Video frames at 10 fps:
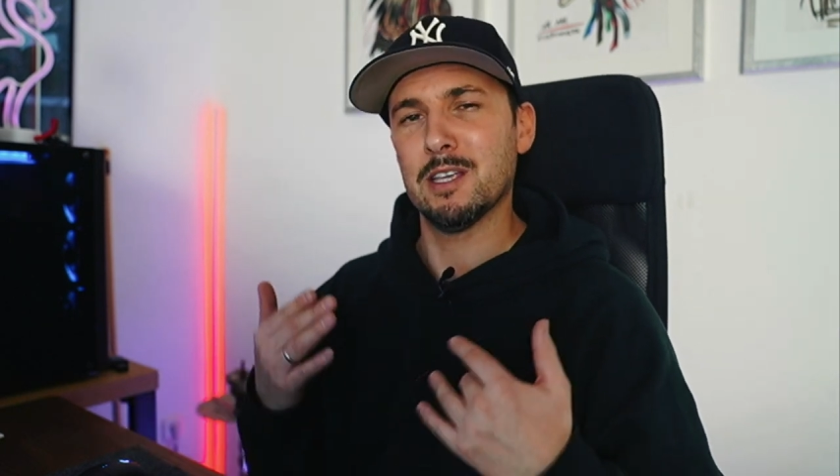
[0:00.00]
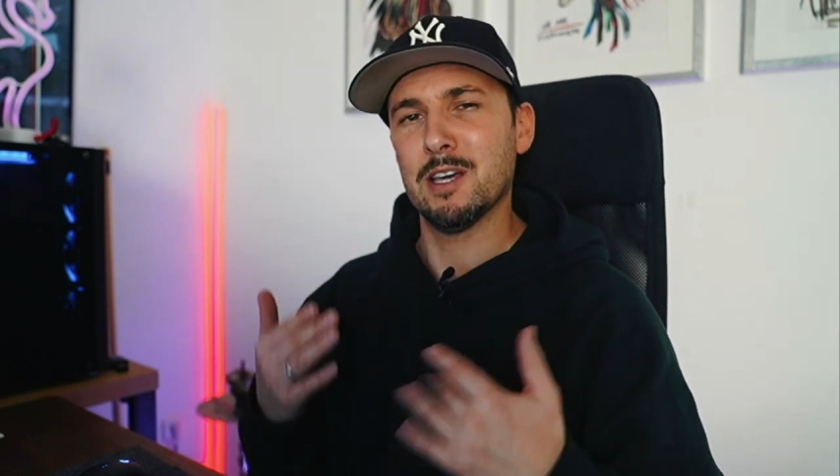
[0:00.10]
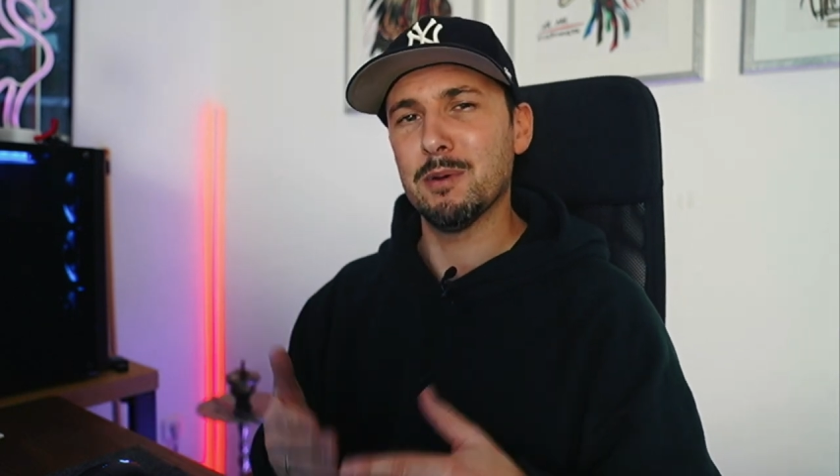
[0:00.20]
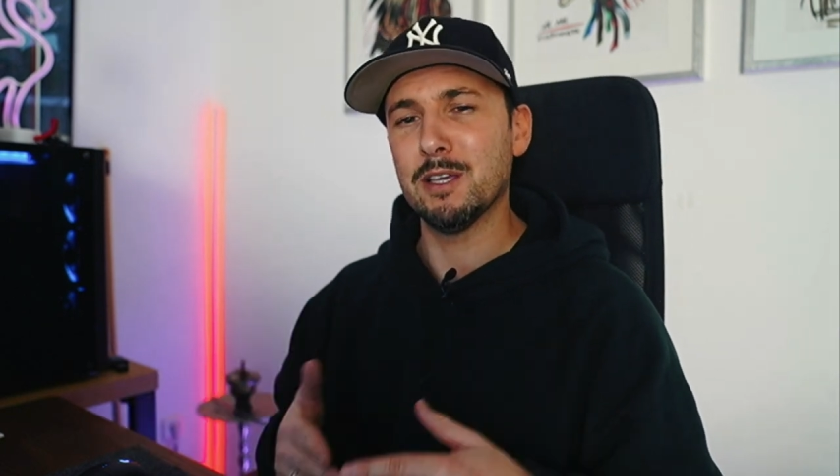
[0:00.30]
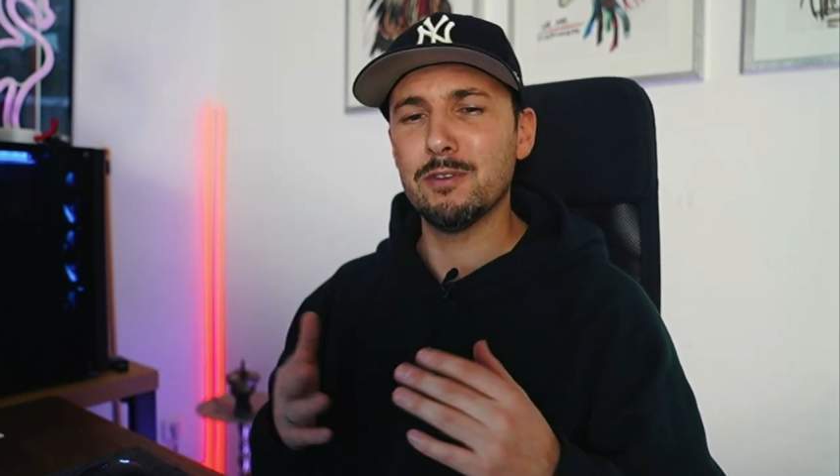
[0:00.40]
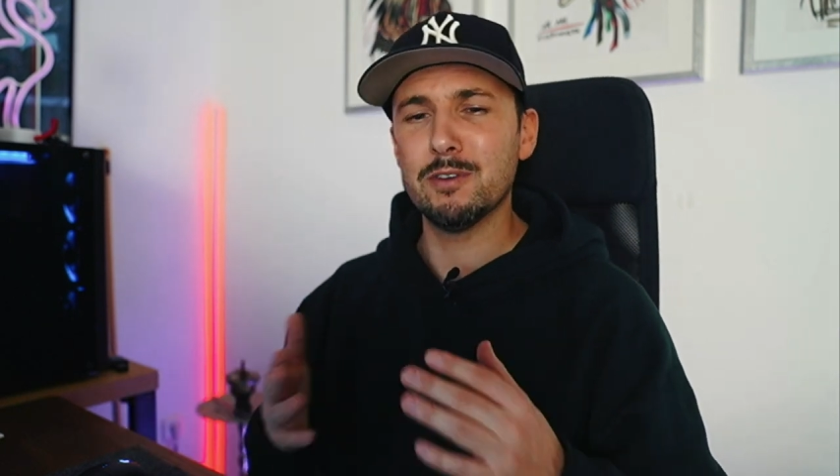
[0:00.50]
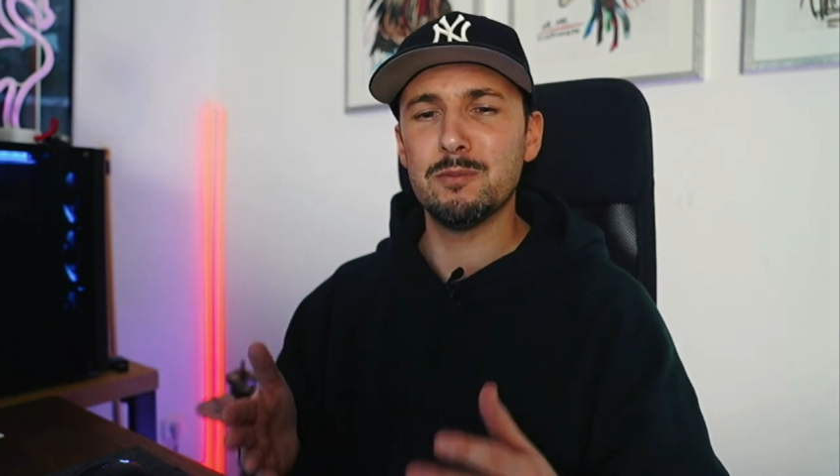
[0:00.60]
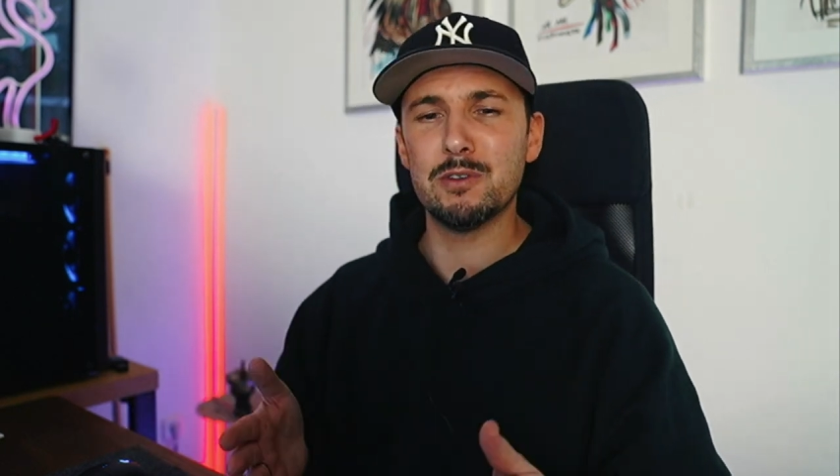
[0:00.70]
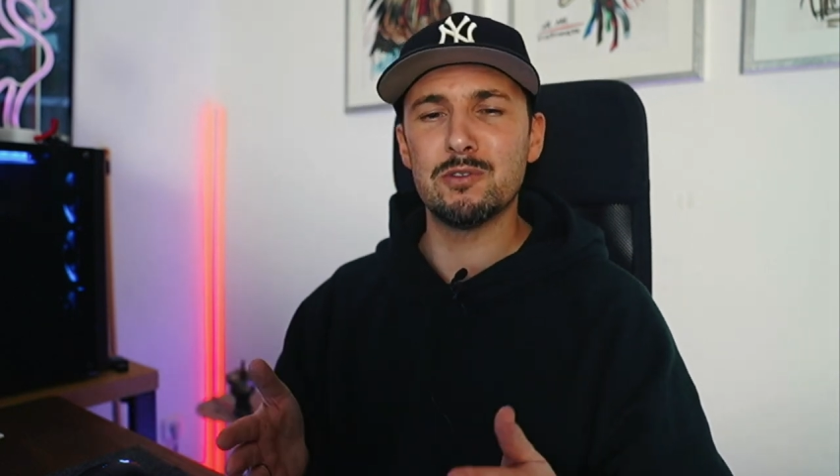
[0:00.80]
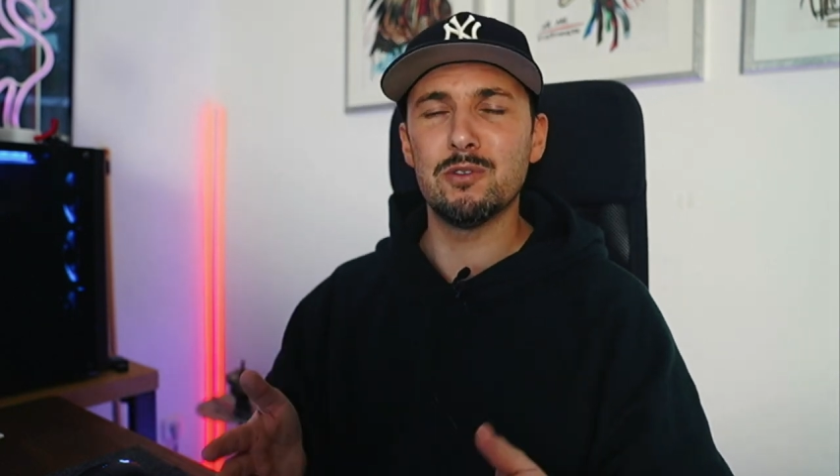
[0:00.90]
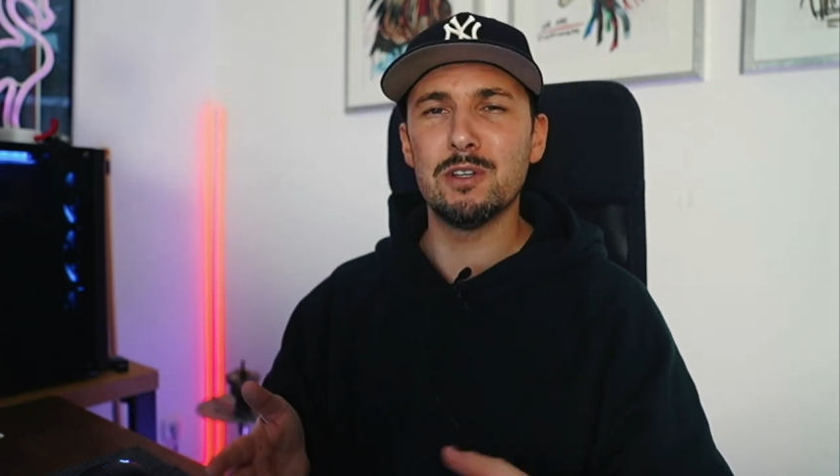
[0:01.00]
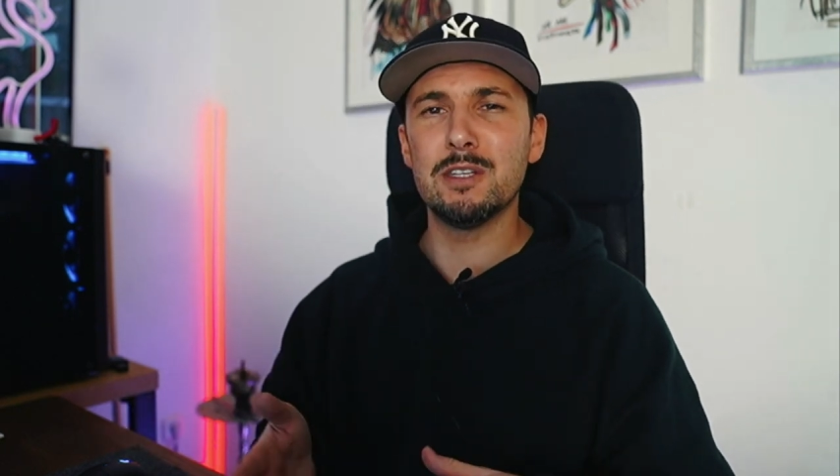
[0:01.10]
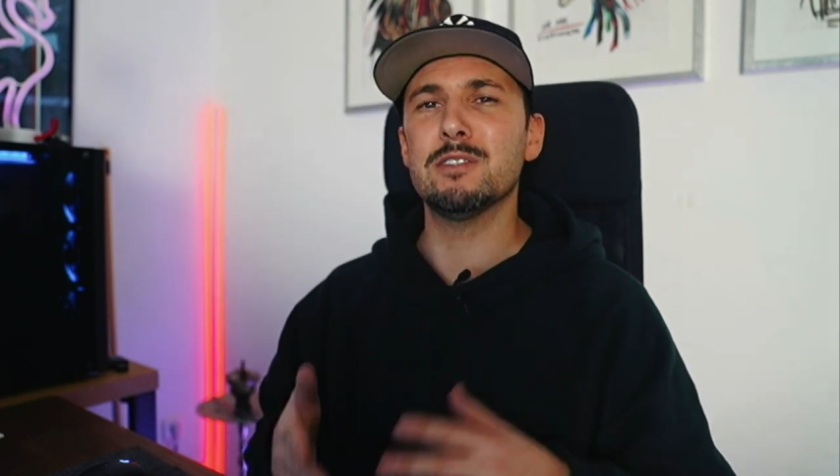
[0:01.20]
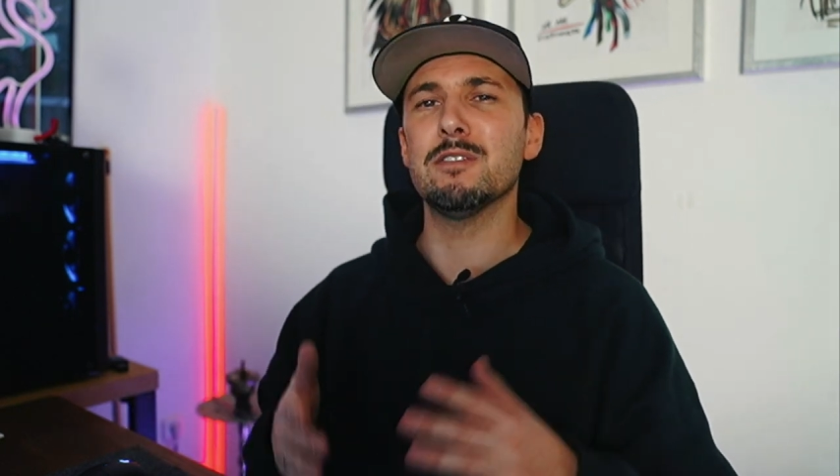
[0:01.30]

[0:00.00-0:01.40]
Aber ich finde persönlich,